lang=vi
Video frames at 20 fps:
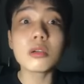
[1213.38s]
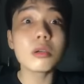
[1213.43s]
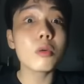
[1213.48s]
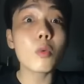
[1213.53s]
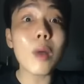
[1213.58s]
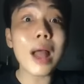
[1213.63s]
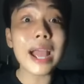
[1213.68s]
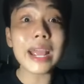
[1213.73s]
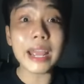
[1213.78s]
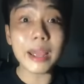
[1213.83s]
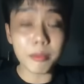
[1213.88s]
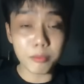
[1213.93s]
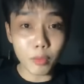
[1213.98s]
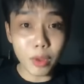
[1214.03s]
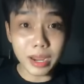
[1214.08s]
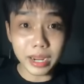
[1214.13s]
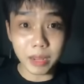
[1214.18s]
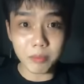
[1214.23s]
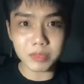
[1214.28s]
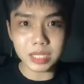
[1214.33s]
qua ngày
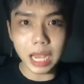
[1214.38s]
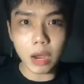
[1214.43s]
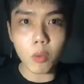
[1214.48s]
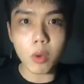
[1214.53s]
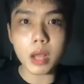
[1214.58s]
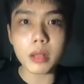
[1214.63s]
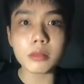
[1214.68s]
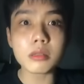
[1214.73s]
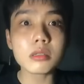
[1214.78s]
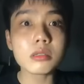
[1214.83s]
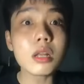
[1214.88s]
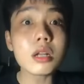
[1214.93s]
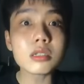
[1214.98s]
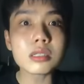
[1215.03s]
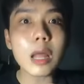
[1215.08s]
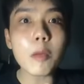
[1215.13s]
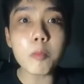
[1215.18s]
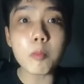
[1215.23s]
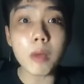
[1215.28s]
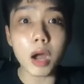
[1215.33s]
qua ngày hôm sau á tức
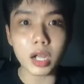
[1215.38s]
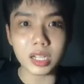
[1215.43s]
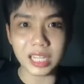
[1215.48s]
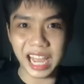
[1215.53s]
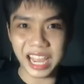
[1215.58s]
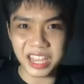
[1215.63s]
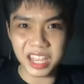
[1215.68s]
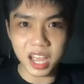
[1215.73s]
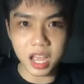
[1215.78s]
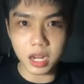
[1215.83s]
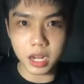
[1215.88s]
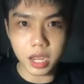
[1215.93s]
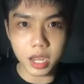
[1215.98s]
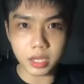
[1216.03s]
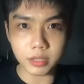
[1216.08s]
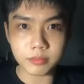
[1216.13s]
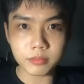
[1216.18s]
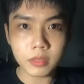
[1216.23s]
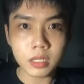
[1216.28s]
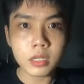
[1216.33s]
tốc mời thầy về liền
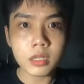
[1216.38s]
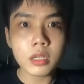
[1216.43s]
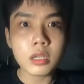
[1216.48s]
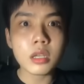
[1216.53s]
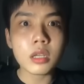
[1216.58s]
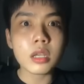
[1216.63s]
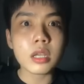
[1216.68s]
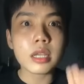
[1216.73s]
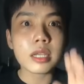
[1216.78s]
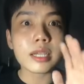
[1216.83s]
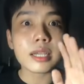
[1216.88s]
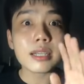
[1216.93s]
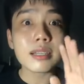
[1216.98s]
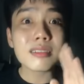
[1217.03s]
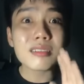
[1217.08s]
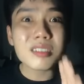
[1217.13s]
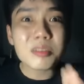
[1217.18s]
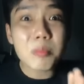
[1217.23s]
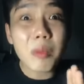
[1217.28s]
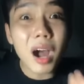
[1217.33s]

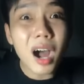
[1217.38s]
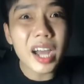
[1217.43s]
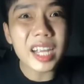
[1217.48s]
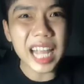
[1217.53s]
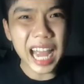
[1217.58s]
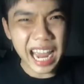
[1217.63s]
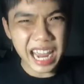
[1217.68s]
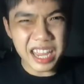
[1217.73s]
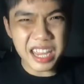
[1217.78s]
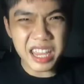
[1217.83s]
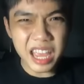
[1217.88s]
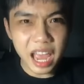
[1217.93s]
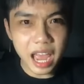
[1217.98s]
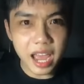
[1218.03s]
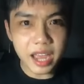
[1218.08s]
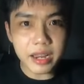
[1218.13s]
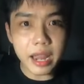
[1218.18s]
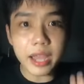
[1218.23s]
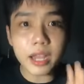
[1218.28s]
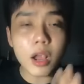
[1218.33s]
mời thầy
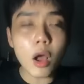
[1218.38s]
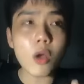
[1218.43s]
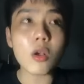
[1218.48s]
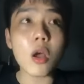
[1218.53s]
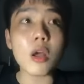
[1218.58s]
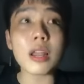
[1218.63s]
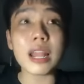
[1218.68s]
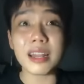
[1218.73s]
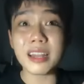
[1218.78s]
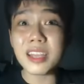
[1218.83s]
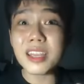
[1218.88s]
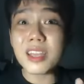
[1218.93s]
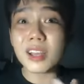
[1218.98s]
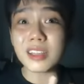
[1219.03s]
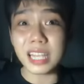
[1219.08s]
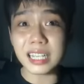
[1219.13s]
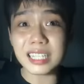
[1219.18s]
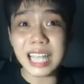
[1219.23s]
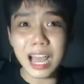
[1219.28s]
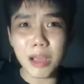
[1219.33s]
về để coi coi là lý do
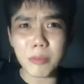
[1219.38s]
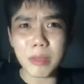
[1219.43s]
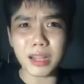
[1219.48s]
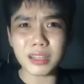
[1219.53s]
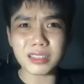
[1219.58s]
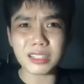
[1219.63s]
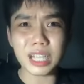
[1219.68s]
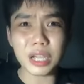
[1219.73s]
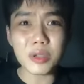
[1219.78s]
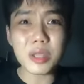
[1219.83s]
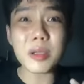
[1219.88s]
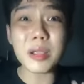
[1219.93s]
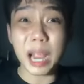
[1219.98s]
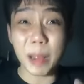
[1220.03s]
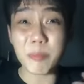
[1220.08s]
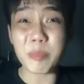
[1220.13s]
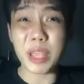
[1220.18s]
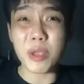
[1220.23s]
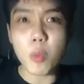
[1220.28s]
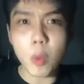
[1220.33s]
tại sao mà kiểu như gặp
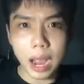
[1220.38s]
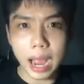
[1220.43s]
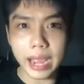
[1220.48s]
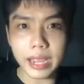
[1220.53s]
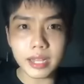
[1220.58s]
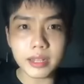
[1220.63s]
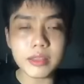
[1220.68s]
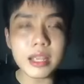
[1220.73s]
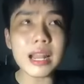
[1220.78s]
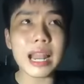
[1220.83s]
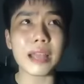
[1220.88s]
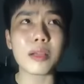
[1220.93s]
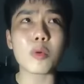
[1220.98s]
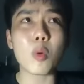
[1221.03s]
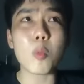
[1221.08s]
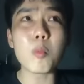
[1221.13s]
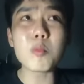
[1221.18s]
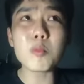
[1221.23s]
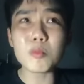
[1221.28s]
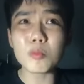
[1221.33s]
vậy hoài á với lại
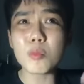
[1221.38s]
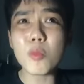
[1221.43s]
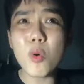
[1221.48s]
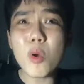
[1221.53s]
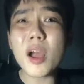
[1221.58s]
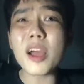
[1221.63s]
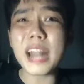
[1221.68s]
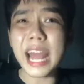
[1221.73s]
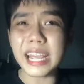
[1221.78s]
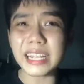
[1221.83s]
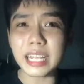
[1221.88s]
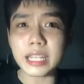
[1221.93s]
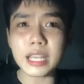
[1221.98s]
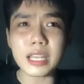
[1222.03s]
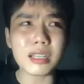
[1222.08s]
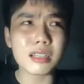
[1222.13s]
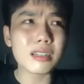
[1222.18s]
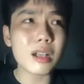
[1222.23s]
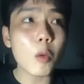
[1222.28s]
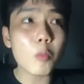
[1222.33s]
cũng muốn ở đây tại vì
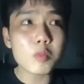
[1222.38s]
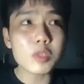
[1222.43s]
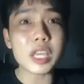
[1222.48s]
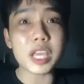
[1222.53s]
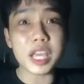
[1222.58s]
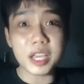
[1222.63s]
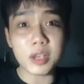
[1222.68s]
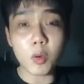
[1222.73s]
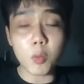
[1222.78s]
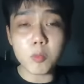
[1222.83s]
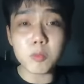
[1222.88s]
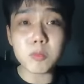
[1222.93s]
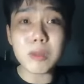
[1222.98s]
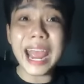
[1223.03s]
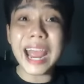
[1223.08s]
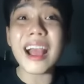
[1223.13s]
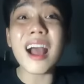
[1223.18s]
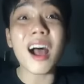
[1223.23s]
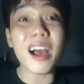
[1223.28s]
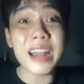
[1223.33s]
công việc cũng
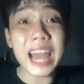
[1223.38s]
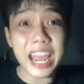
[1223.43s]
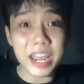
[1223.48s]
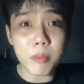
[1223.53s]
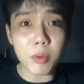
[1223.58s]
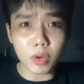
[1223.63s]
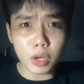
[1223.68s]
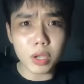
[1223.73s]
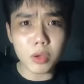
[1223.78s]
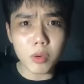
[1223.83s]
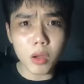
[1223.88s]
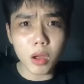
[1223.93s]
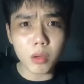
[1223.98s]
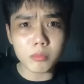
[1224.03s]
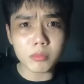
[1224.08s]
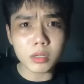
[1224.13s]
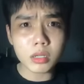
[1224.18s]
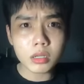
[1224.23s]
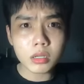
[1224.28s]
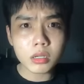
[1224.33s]
đang ở đây mà hiểu
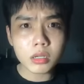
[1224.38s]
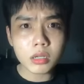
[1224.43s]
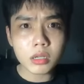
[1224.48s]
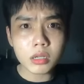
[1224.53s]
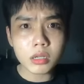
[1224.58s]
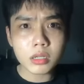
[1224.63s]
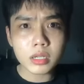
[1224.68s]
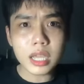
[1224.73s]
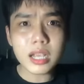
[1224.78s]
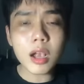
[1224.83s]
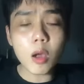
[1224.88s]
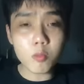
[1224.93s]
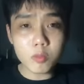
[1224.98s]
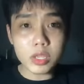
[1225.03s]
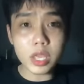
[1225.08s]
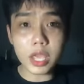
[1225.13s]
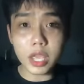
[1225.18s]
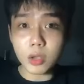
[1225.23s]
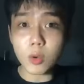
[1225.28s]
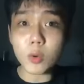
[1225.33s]
không cái công
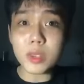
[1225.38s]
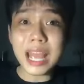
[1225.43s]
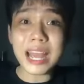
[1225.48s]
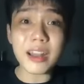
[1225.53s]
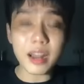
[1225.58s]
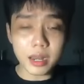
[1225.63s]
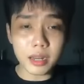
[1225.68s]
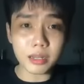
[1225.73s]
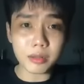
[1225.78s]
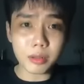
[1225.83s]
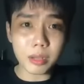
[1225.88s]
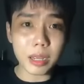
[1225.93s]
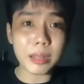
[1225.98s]
việc của gia đình